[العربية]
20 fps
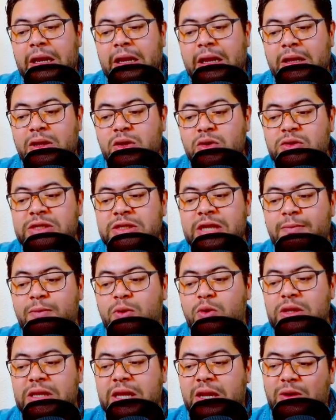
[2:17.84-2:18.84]
يوسين
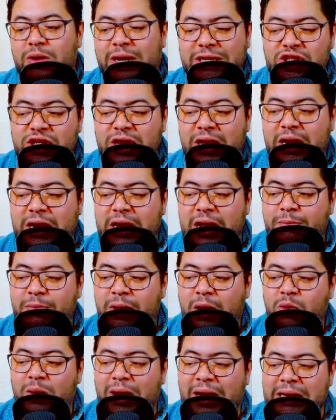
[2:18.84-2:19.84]
بول دار واحد الشراكه
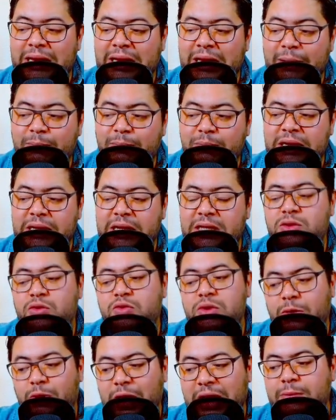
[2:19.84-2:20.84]
مع واحد
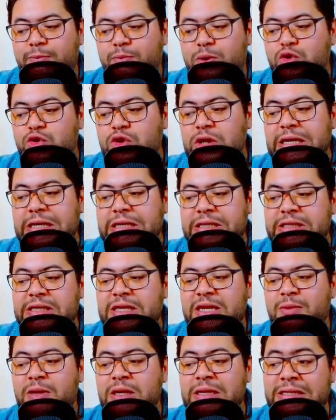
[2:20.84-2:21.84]
لابليكاسيون ولا واحد البروجي اللي
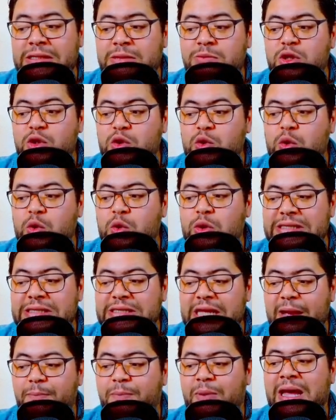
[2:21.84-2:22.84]
سميتو
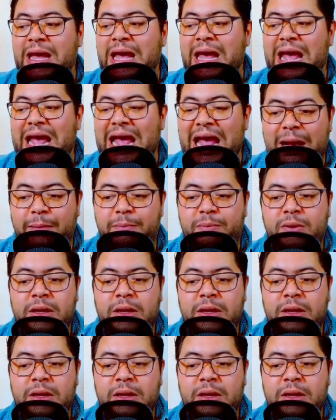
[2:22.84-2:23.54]
ستيب اب